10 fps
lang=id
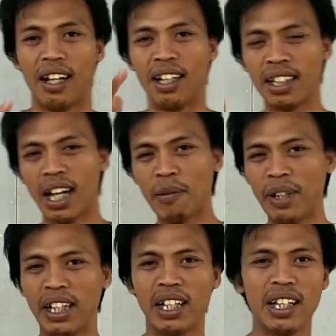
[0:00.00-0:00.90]
Di tahap
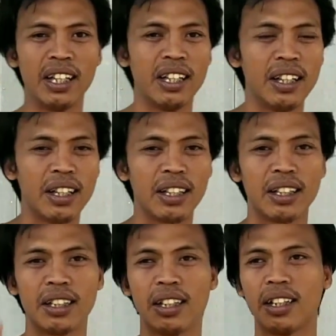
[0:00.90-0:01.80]
ini,
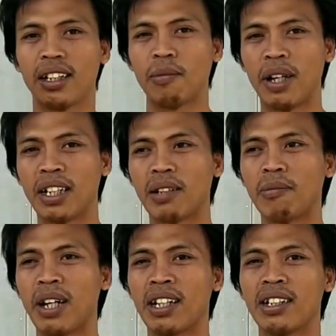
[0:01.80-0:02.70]

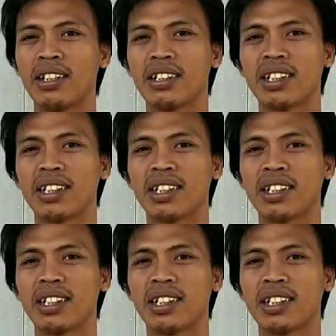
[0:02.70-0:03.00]
teman-teman